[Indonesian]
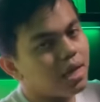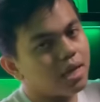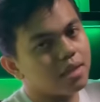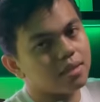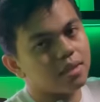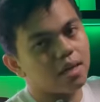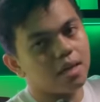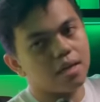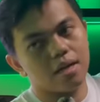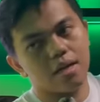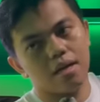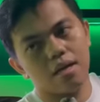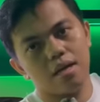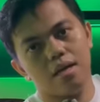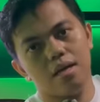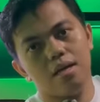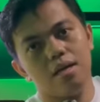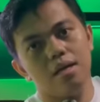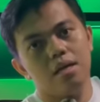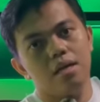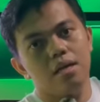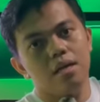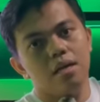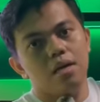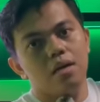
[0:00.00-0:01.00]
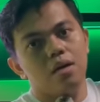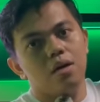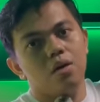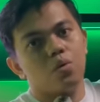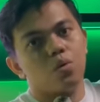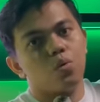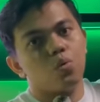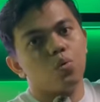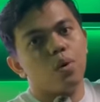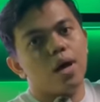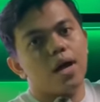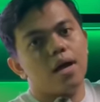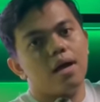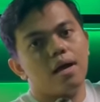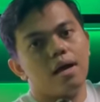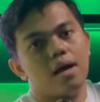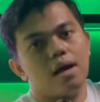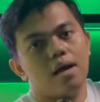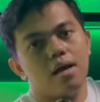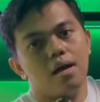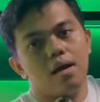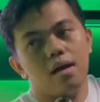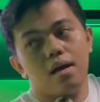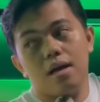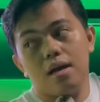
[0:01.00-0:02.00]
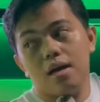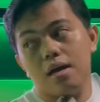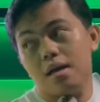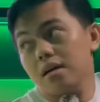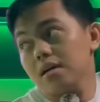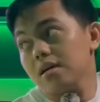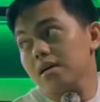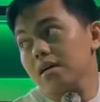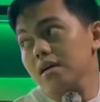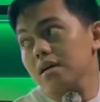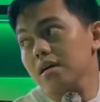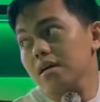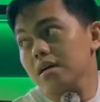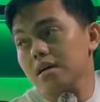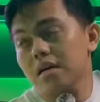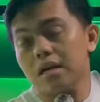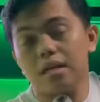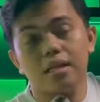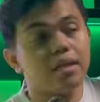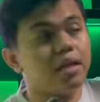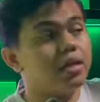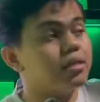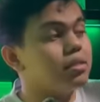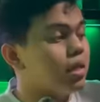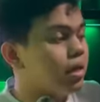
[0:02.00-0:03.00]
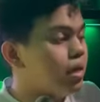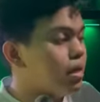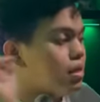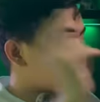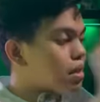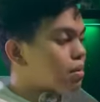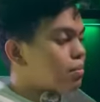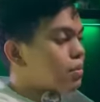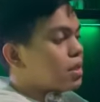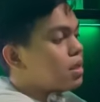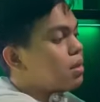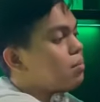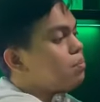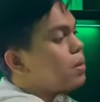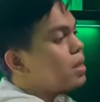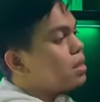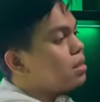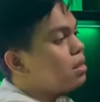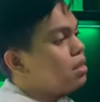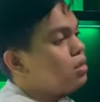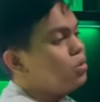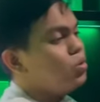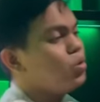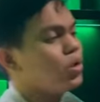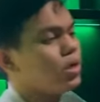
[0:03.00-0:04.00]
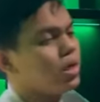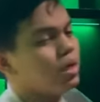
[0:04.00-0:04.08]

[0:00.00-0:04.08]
ya antara ruang kerja saya sama tempat tidur